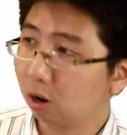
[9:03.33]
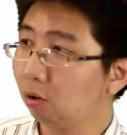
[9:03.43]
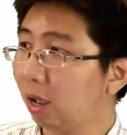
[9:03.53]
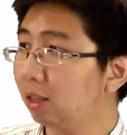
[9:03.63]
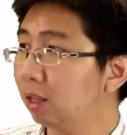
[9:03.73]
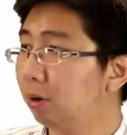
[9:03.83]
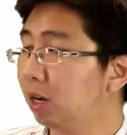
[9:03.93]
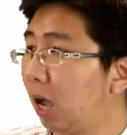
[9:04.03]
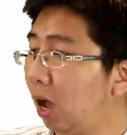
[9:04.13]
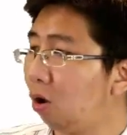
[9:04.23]
กันเสมอ
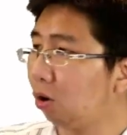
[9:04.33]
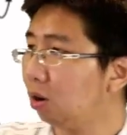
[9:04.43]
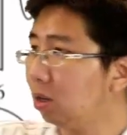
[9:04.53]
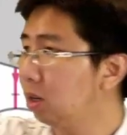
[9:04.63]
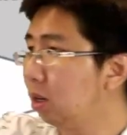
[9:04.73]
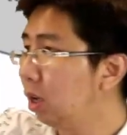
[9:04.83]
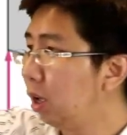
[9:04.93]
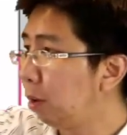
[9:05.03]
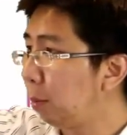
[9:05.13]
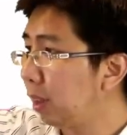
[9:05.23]
ขาออกก็คือ
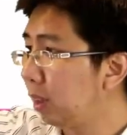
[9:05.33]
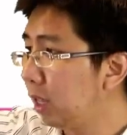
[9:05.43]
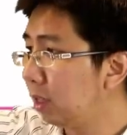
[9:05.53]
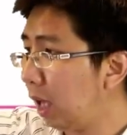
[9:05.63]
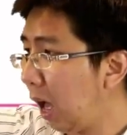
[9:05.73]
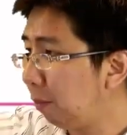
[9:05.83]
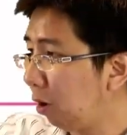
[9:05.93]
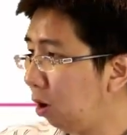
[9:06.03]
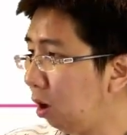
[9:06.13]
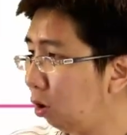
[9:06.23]
เป็น T3 แล้
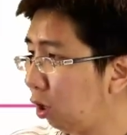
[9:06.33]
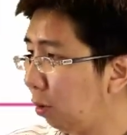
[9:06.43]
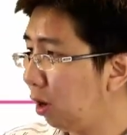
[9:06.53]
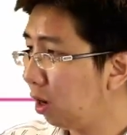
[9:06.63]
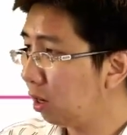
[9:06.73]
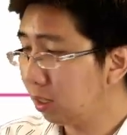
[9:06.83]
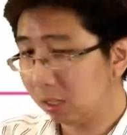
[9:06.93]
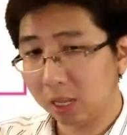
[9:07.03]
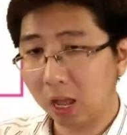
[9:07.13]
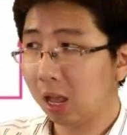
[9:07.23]
วก็ออกจากบอยเลอร์ก็คือ
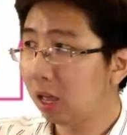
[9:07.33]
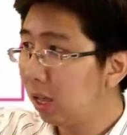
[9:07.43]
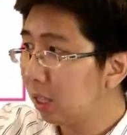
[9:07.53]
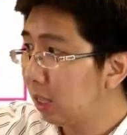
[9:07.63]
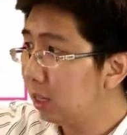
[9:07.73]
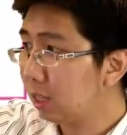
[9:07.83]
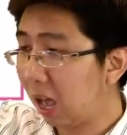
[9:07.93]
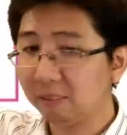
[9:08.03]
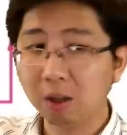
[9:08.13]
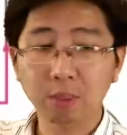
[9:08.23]
T5 T3
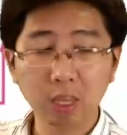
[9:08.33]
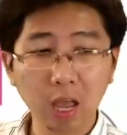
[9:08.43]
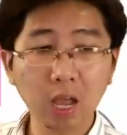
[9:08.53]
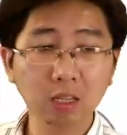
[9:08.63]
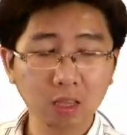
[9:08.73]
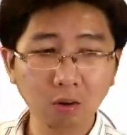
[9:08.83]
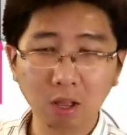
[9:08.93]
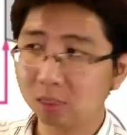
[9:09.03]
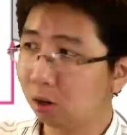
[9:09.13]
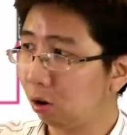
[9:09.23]
กับ T5 จะเท่ากั
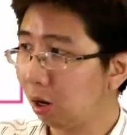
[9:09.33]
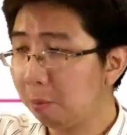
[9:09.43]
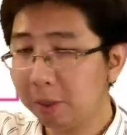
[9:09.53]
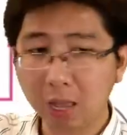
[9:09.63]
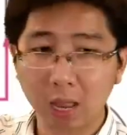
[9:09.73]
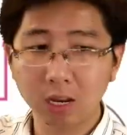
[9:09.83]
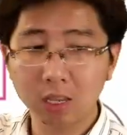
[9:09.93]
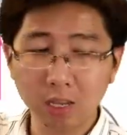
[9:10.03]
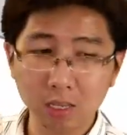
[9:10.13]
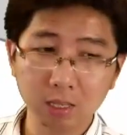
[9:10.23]
นตลอด ถ้ามันมีการรี
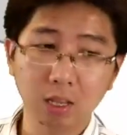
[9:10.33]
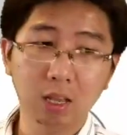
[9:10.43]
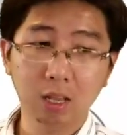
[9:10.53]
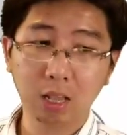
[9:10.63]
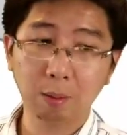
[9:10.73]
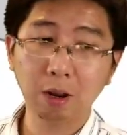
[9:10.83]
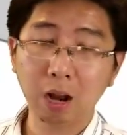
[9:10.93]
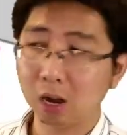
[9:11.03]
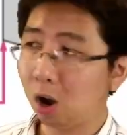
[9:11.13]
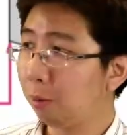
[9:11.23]
ฮีทซ้ำห
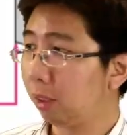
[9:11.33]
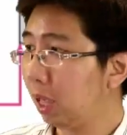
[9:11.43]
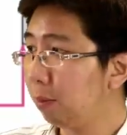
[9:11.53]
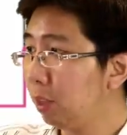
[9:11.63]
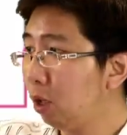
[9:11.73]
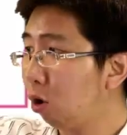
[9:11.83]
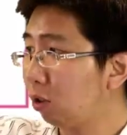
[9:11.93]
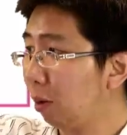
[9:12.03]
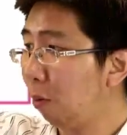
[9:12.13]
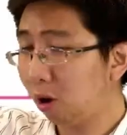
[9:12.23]
ลายรอบอะเทมที่ออก
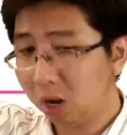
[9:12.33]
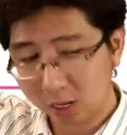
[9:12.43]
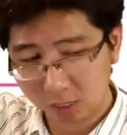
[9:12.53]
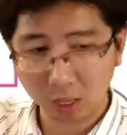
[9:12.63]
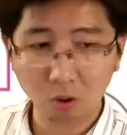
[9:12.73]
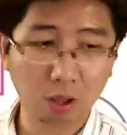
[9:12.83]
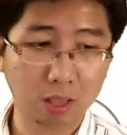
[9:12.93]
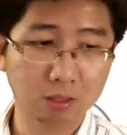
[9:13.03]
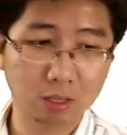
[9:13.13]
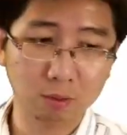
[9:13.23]
จากบอยเลอร์จะเท่ากัน
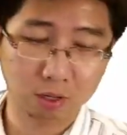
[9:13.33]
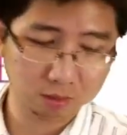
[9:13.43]
เสมอ